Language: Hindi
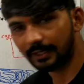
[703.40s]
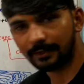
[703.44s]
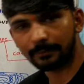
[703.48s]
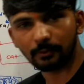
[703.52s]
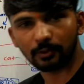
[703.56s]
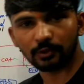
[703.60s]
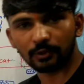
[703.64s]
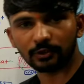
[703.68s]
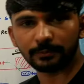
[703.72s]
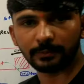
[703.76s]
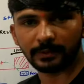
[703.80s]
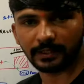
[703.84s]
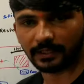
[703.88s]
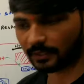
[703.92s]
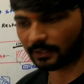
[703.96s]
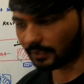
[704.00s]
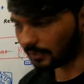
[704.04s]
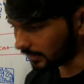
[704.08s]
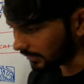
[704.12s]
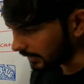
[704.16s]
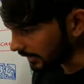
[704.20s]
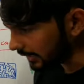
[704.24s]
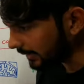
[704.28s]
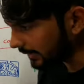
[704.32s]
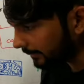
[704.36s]
एक बॉक्स पे
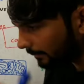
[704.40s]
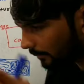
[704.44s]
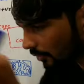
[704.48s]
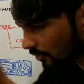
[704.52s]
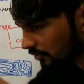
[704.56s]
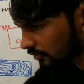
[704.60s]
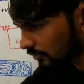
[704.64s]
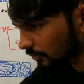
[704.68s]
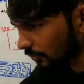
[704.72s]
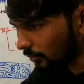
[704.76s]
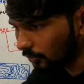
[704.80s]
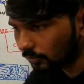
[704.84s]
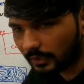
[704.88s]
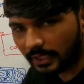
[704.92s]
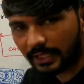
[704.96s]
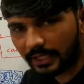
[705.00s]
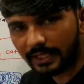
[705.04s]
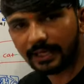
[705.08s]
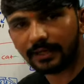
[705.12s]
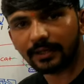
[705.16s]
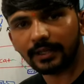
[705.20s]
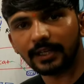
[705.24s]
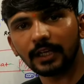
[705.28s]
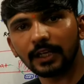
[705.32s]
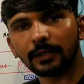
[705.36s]
रखा एक बॉक्स को
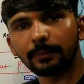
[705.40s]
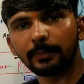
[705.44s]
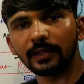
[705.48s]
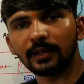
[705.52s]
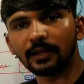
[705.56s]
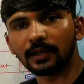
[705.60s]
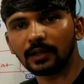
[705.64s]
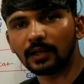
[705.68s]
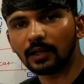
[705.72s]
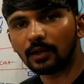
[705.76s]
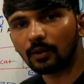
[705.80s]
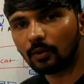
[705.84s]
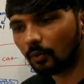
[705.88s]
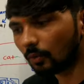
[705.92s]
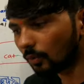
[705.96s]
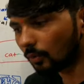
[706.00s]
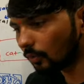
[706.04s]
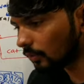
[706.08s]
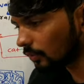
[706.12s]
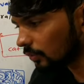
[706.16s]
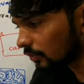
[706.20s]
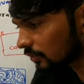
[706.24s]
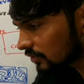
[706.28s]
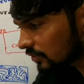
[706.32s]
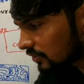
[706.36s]
उठाया एक पे रखा
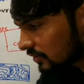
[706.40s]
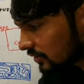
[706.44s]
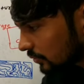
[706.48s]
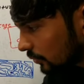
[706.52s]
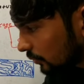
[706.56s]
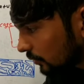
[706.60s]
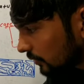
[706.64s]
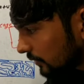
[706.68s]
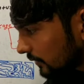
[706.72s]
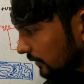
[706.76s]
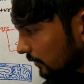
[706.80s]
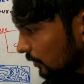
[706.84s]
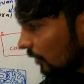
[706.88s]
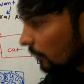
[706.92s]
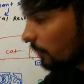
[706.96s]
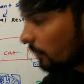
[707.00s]
और उसके